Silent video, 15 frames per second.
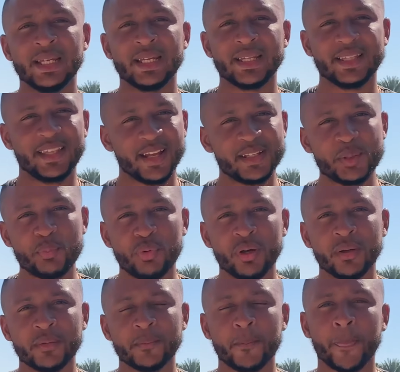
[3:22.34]
Dernier point,
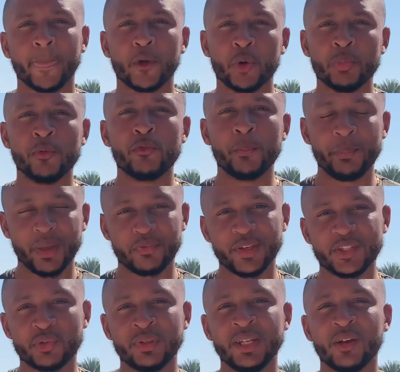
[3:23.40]
comment vous
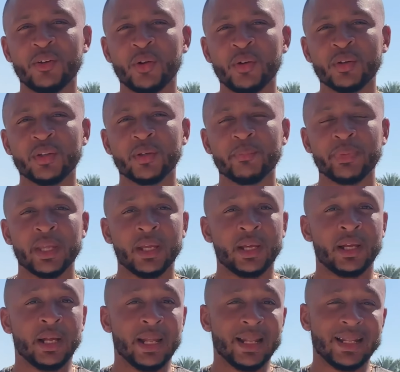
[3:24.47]
perfectionner en langue
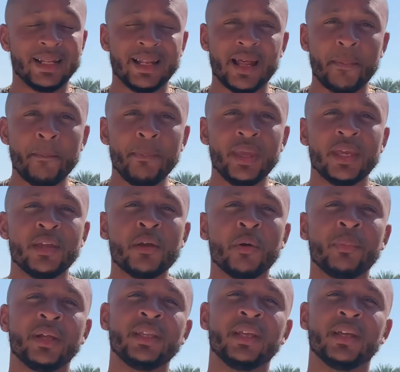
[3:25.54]
La meilleure
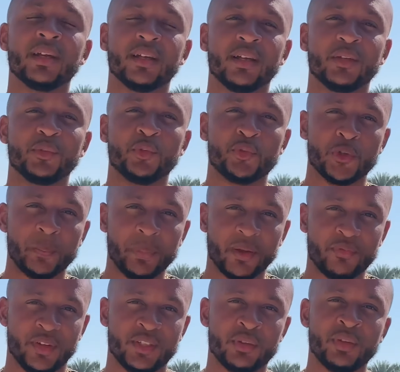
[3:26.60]
manière de se
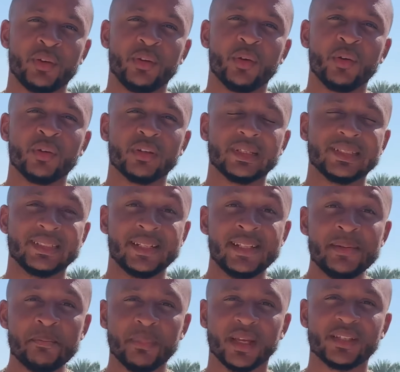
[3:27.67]
perfectionner en langue, c'est
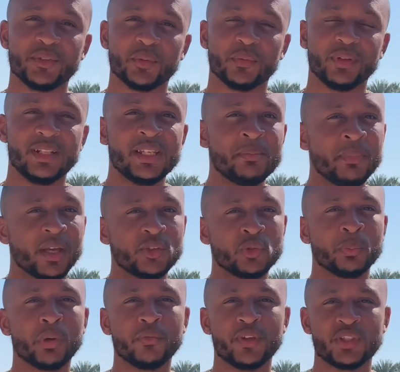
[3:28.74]
l'immersion, l'immersion
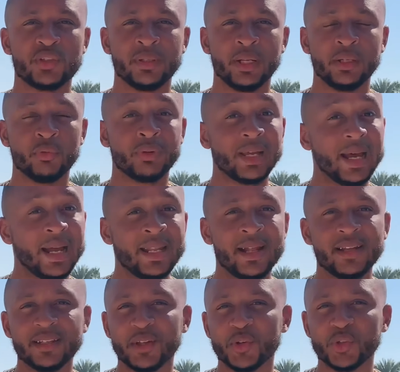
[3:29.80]
professionnelle. Donc aller à
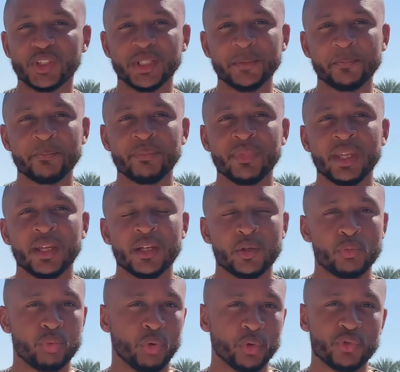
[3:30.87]
l'étranger
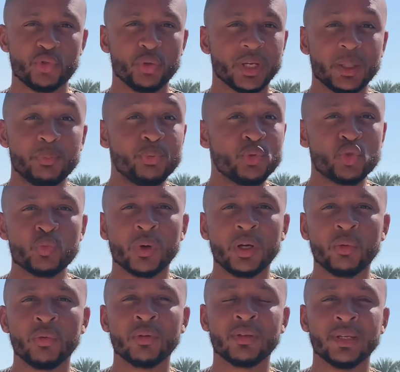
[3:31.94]
pour une durée plus ou moins
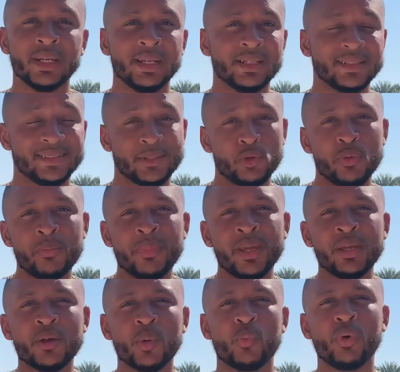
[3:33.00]
longue, c'est le
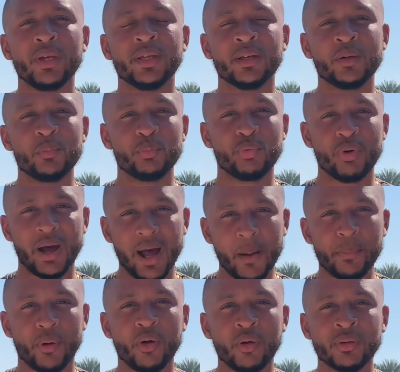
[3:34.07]
meilleur moyen pour
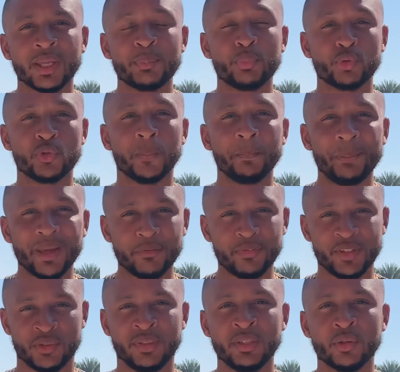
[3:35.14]
apprendre et pour se
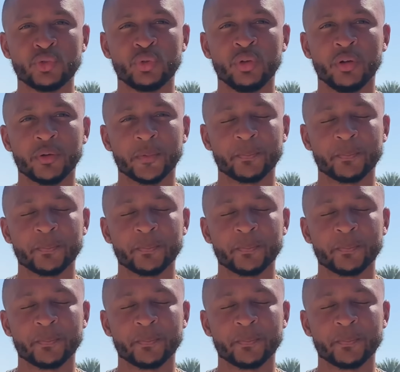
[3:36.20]
perfectionner dans une langue.